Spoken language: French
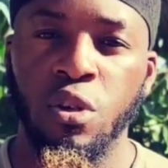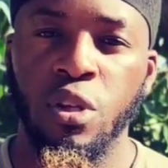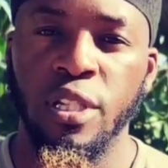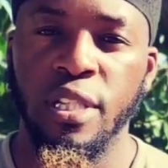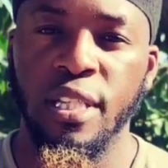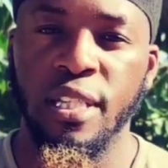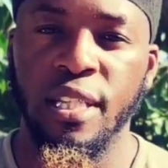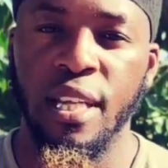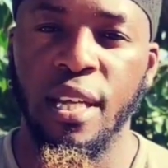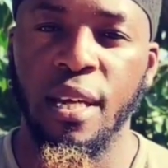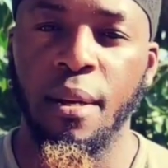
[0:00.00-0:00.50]

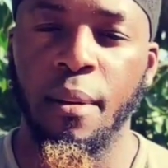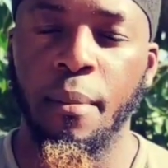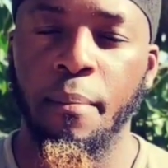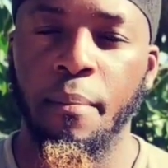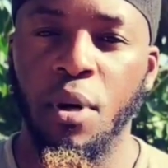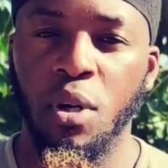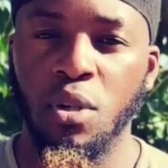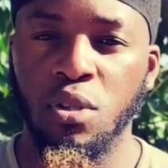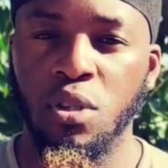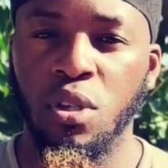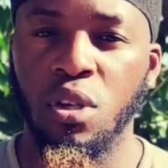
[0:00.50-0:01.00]
que c'est un
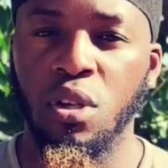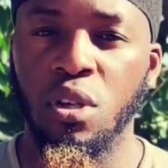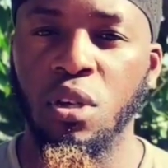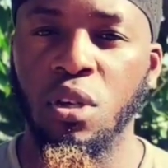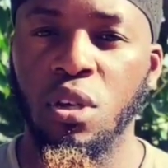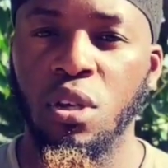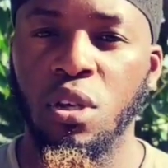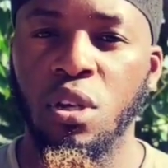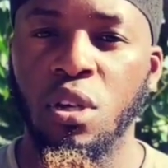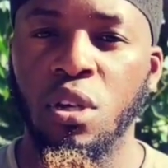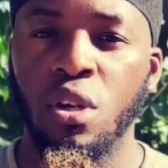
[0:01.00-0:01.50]

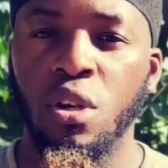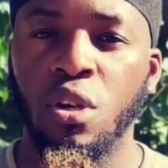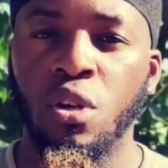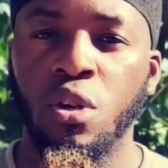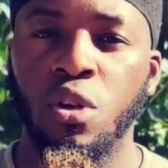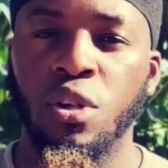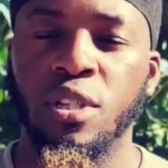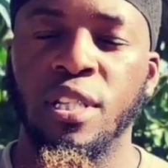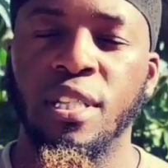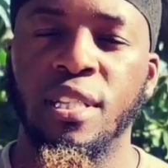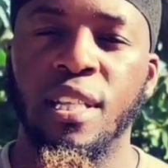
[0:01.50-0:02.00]
menteur,
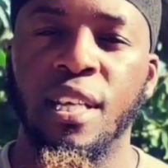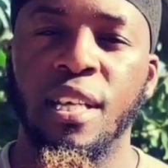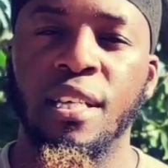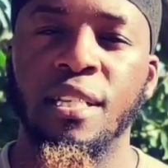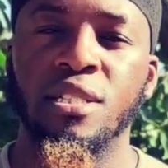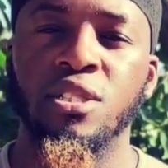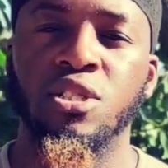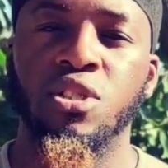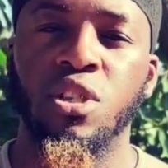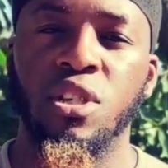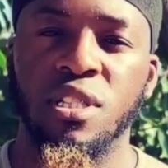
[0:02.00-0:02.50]
que c'est
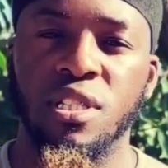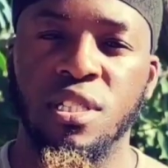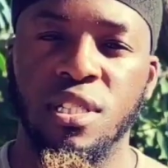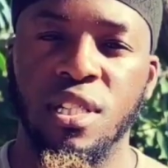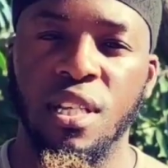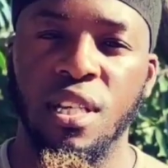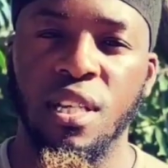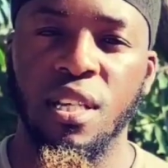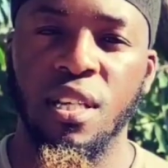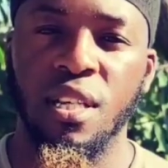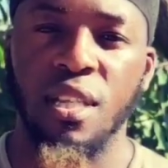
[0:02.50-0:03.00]
un
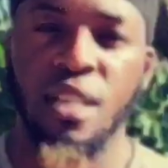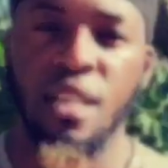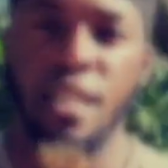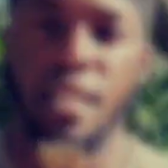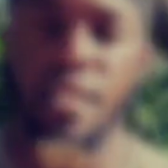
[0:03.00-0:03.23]
sorcier,